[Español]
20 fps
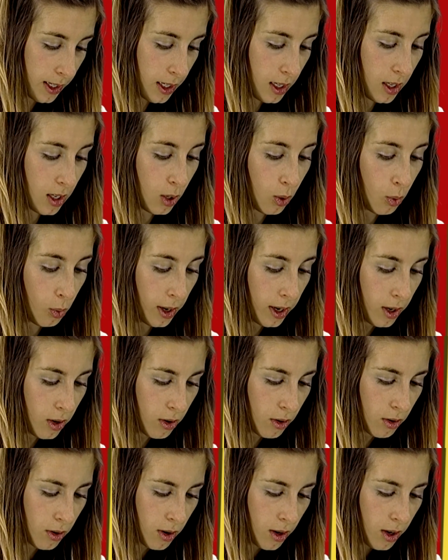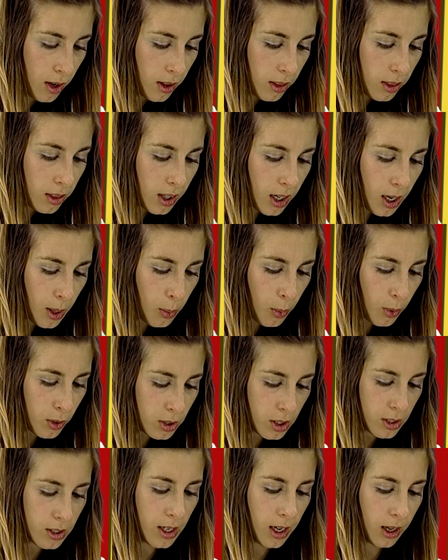Y luego, tres
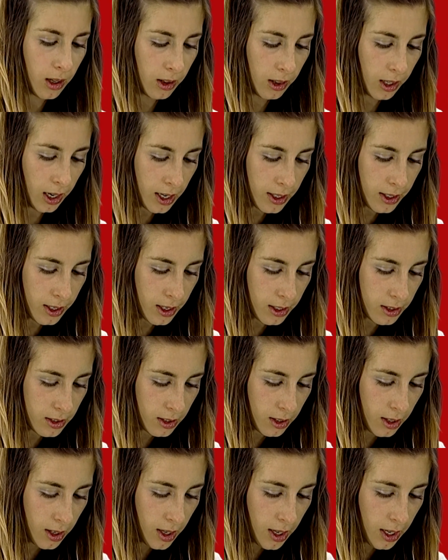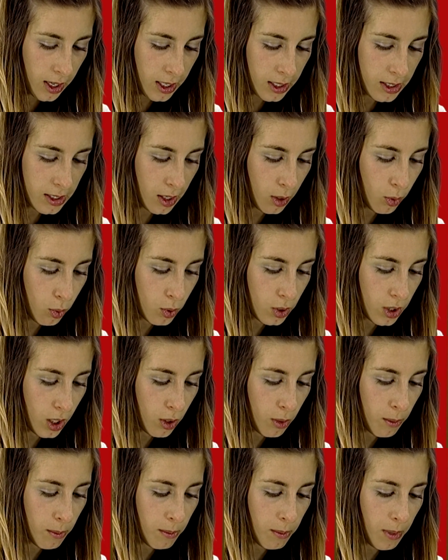voces extrañas que se
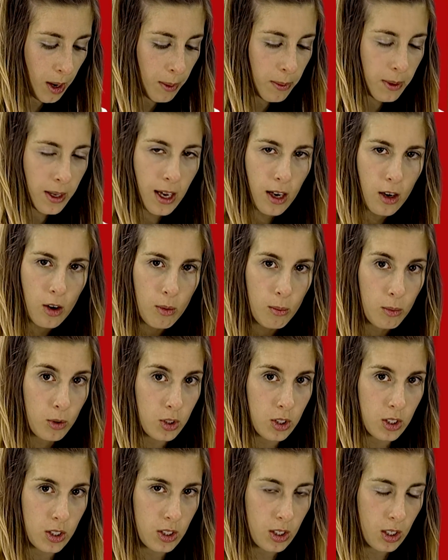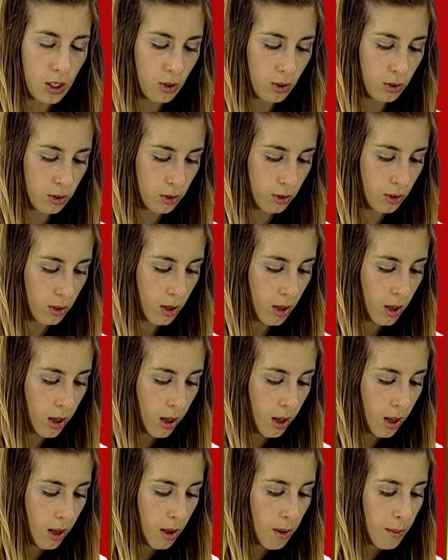escucharon más bien como chillidos.
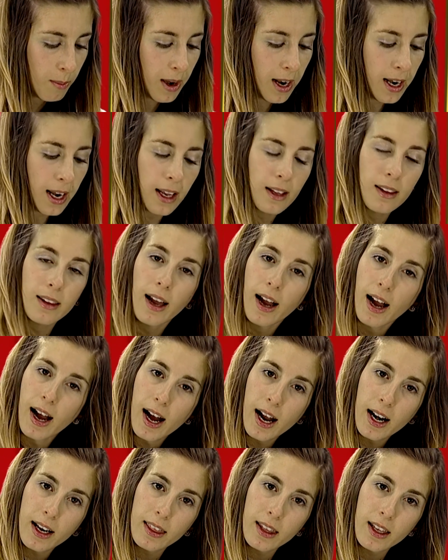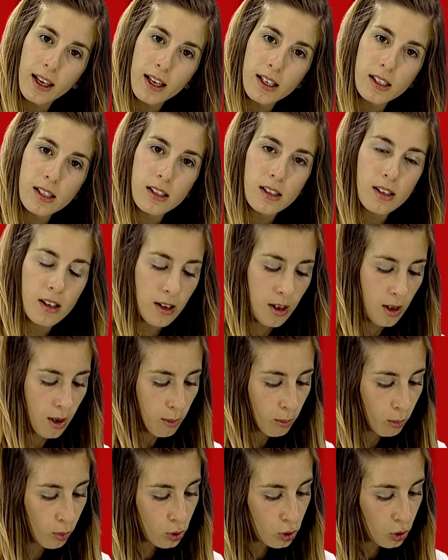Malas tardes,
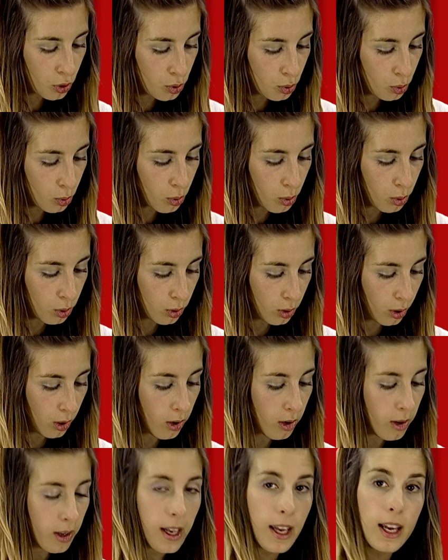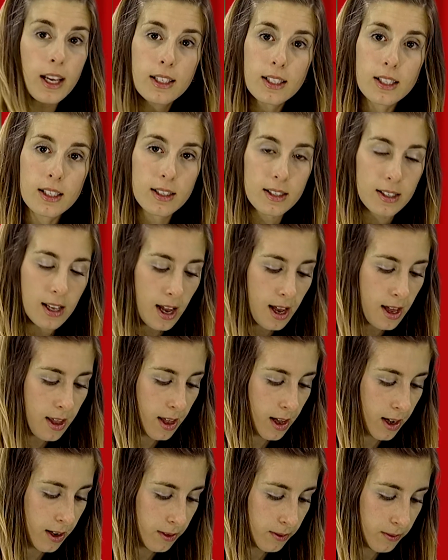mucho susto,
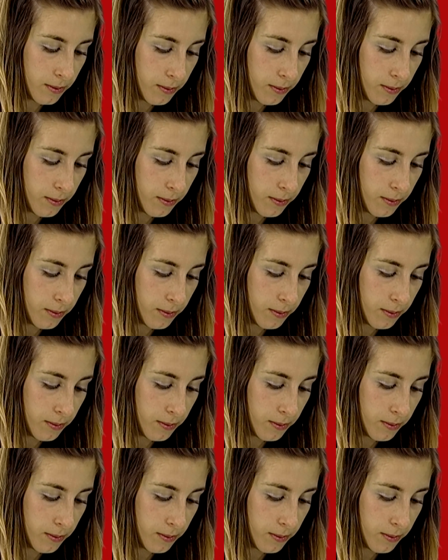hechizada.